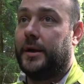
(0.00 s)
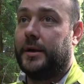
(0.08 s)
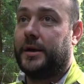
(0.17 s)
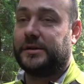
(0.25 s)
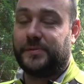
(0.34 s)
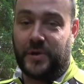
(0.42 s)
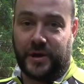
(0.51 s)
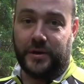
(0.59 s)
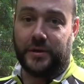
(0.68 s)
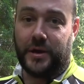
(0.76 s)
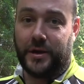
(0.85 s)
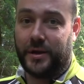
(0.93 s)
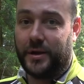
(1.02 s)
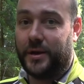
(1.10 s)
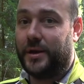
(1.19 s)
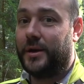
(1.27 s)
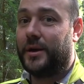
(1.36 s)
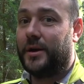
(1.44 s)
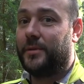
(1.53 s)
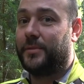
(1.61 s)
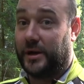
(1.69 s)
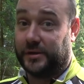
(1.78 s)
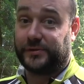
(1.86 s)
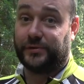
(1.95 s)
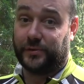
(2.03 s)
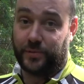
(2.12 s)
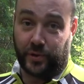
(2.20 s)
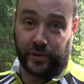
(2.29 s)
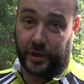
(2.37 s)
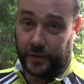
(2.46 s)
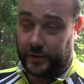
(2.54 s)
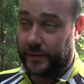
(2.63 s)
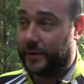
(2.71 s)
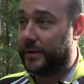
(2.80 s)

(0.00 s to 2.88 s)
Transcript: Я осмелел, полез в футболке,